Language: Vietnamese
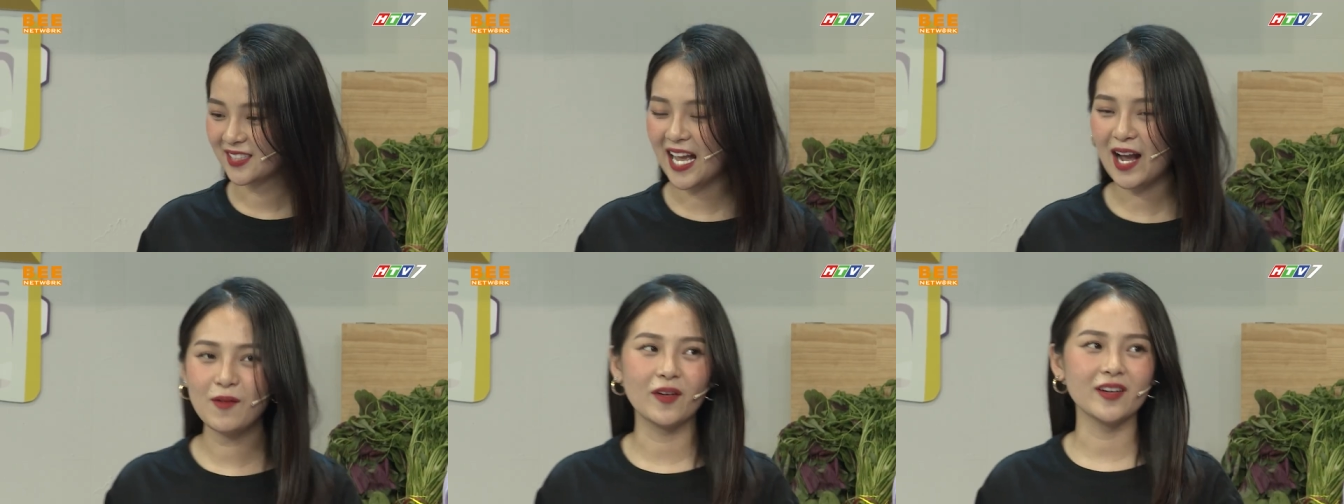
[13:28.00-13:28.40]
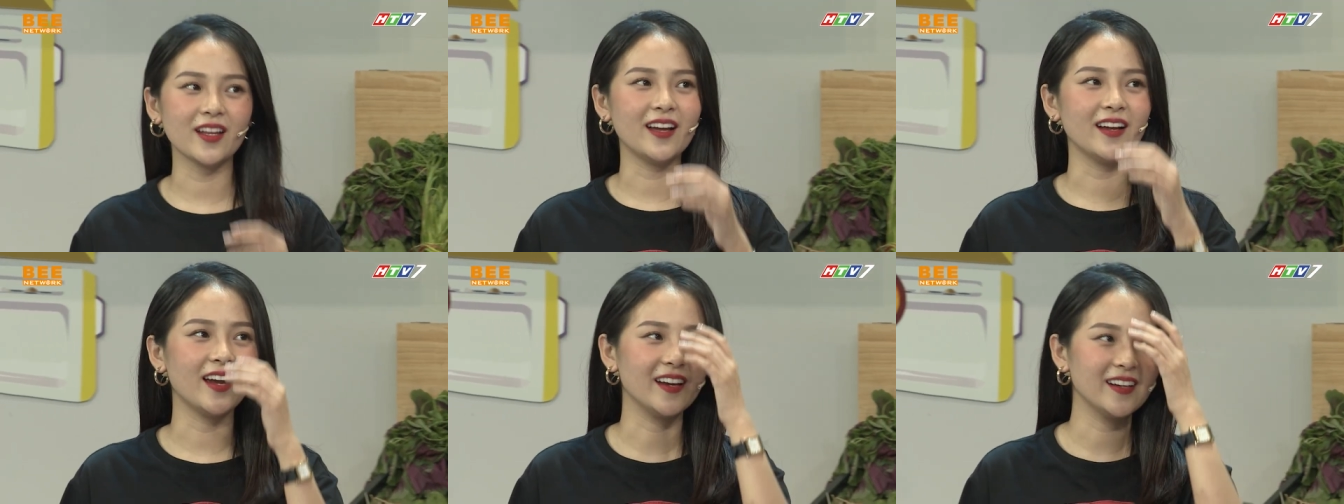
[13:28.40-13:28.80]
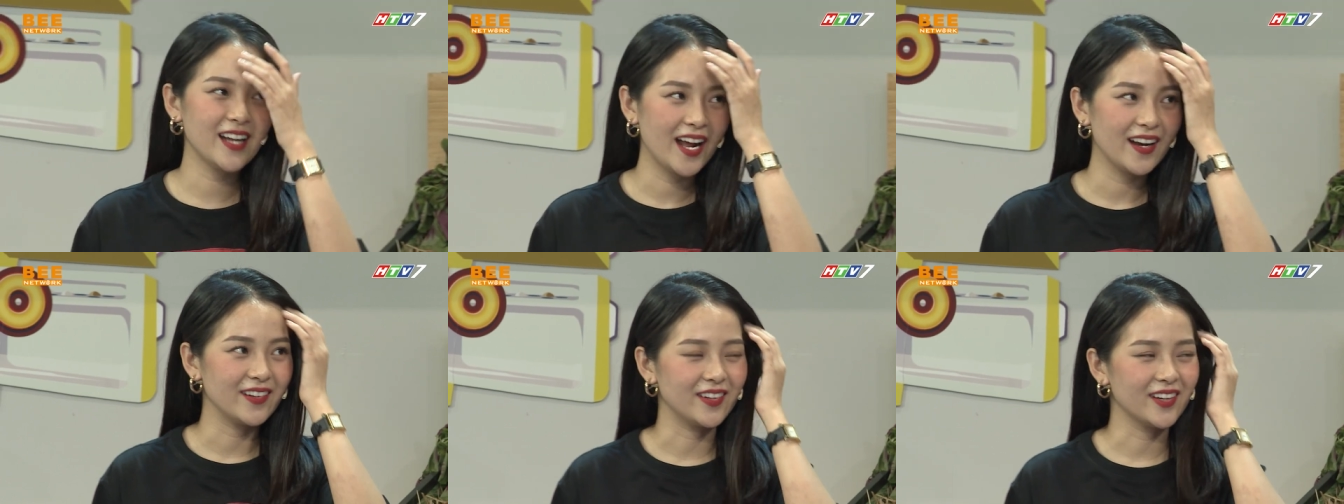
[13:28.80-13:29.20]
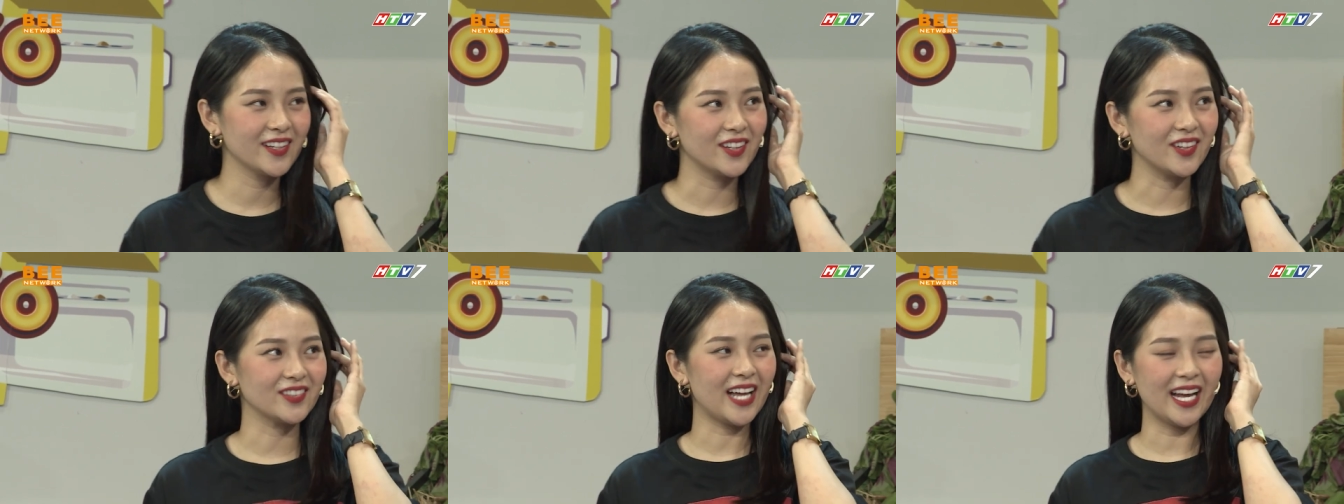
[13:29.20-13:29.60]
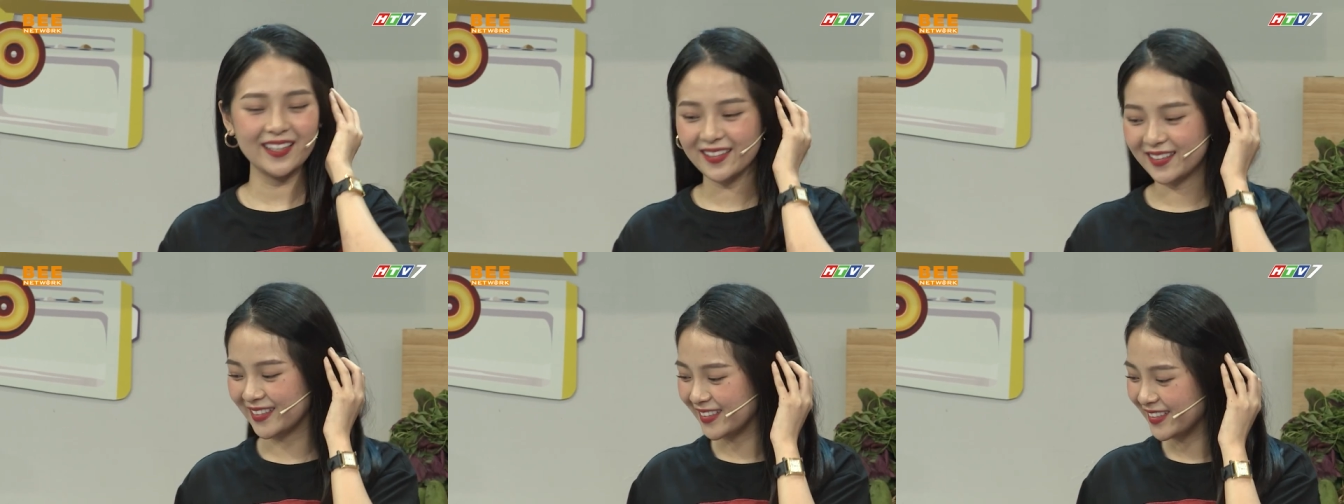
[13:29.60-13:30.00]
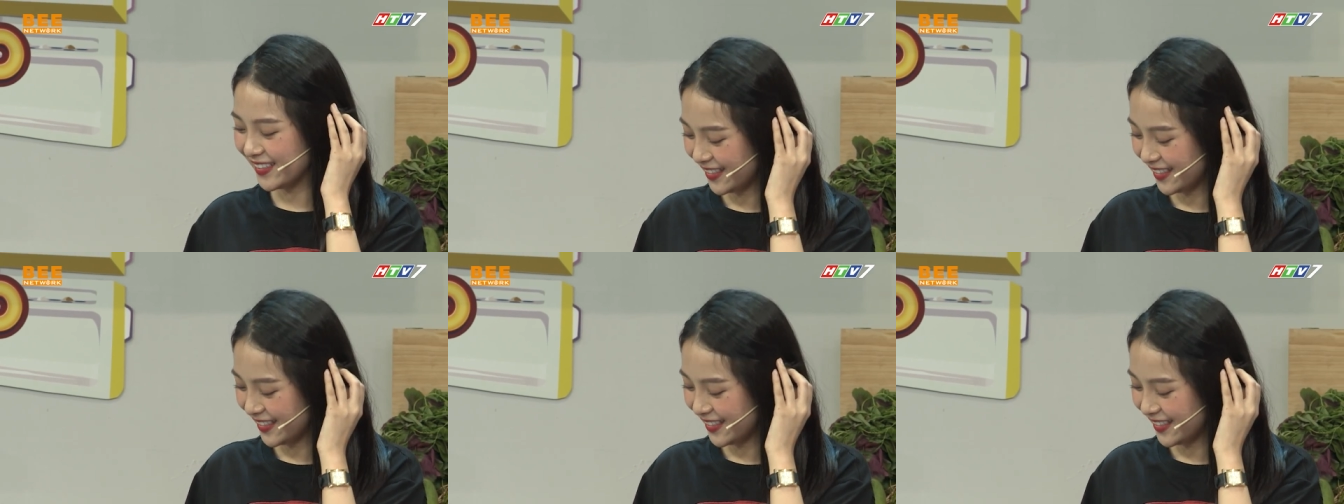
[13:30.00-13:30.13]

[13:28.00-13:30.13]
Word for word: sao mà có thể nghĩ ra được những cái thử thách này